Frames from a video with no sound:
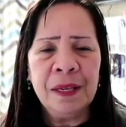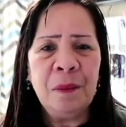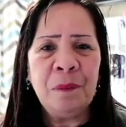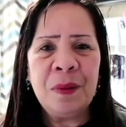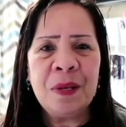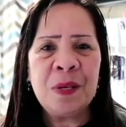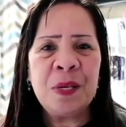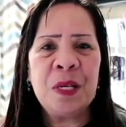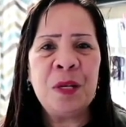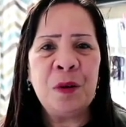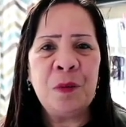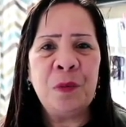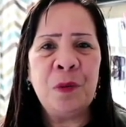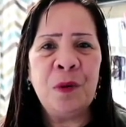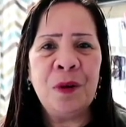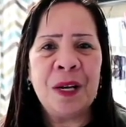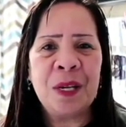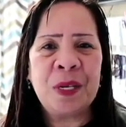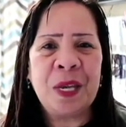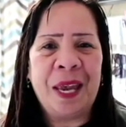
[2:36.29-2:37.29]
Napansin ko
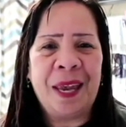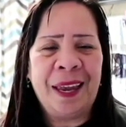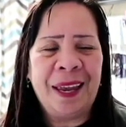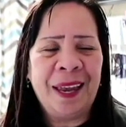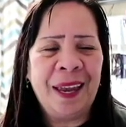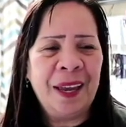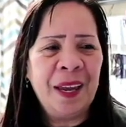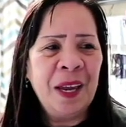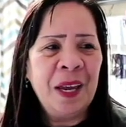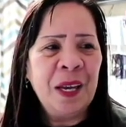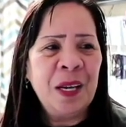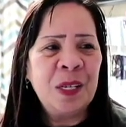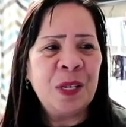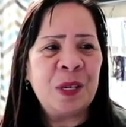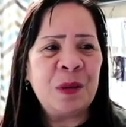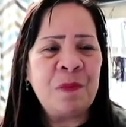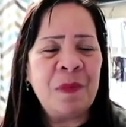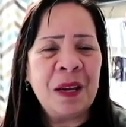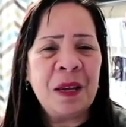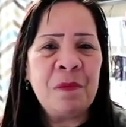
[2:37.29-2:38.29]
po kasi
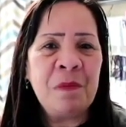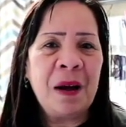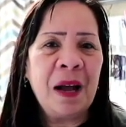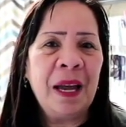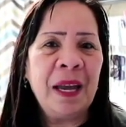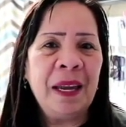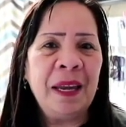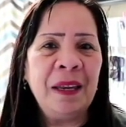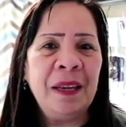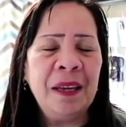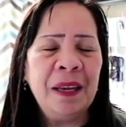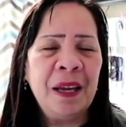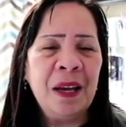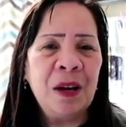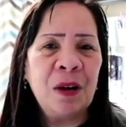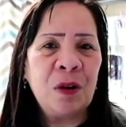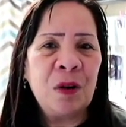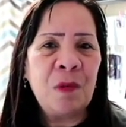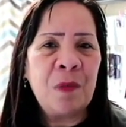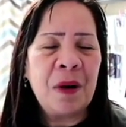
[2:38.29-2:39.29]
si Maymay
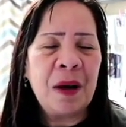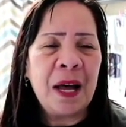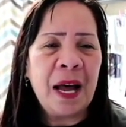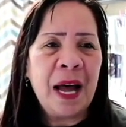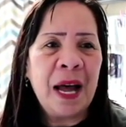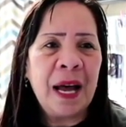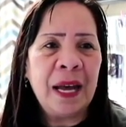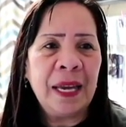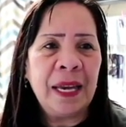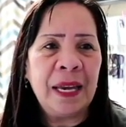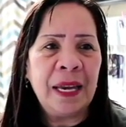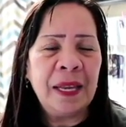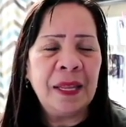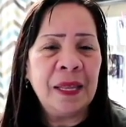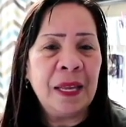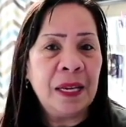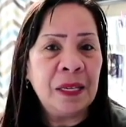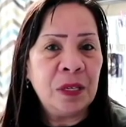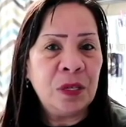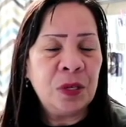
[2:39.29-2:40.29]

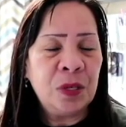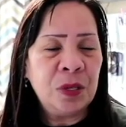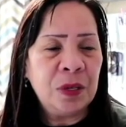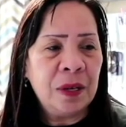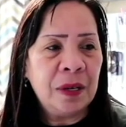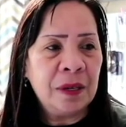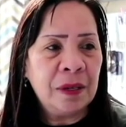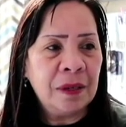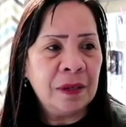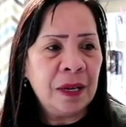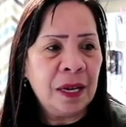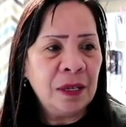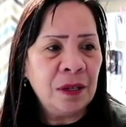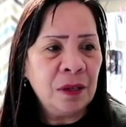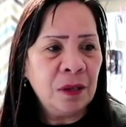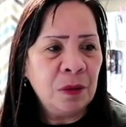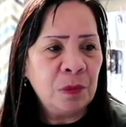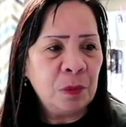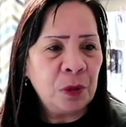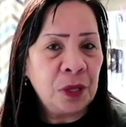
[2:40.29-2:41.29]
kumakain ng, ng
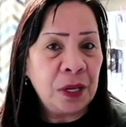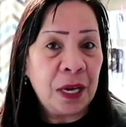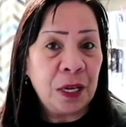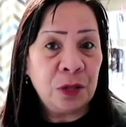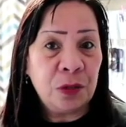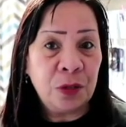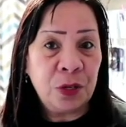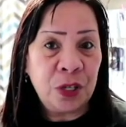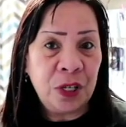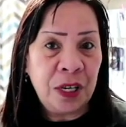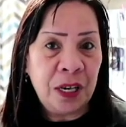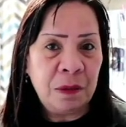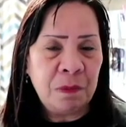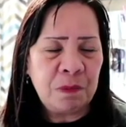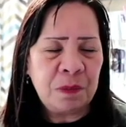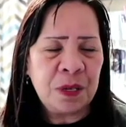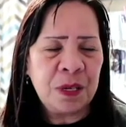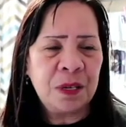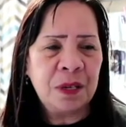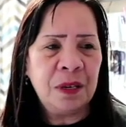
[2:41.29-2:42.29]
ano, potato
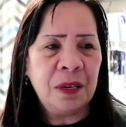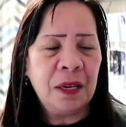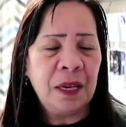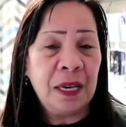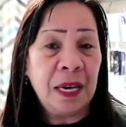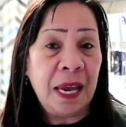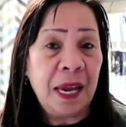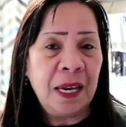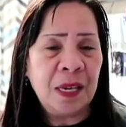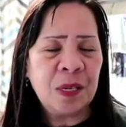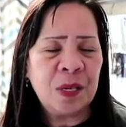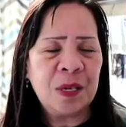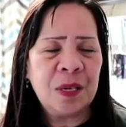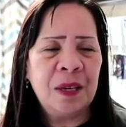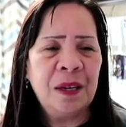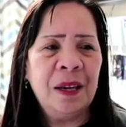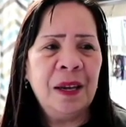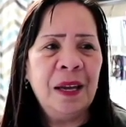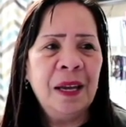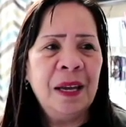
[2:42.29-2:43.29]
chips, Lays.